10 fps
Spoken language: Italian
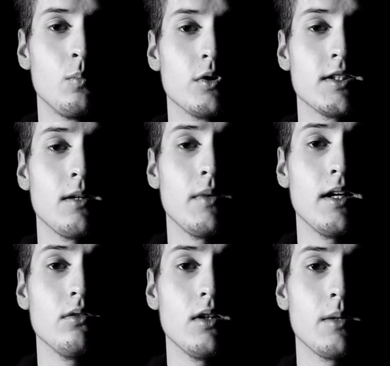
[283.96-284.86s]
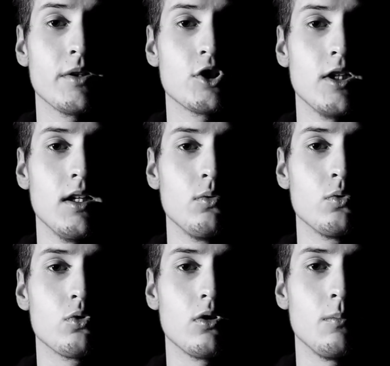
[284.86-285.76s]
puose la mano alla mascella d'un
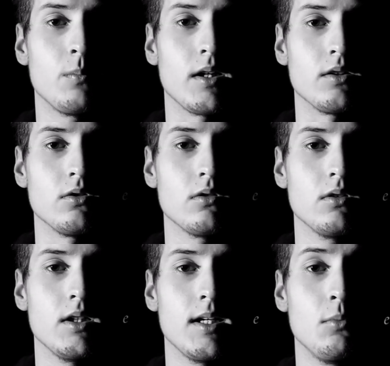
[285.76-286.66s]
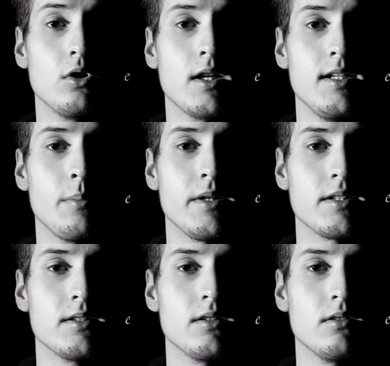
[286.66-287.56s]
suo compagno e la bocca gli aperse,
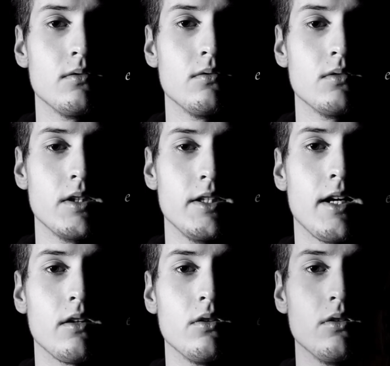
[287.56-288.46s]
gridando: